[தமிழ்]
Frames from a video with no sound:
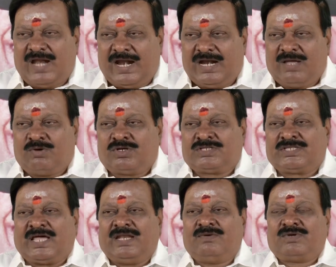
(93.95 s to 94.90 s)
நல்ல ஒரு
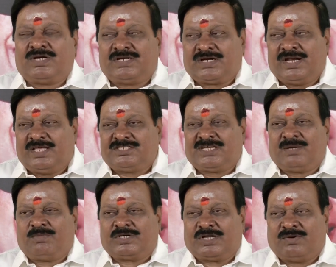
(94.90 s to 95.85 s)
தலைவர் என்று
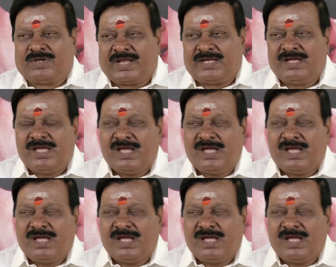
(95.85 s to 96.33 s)
நேசிக்கப்பட்டவரை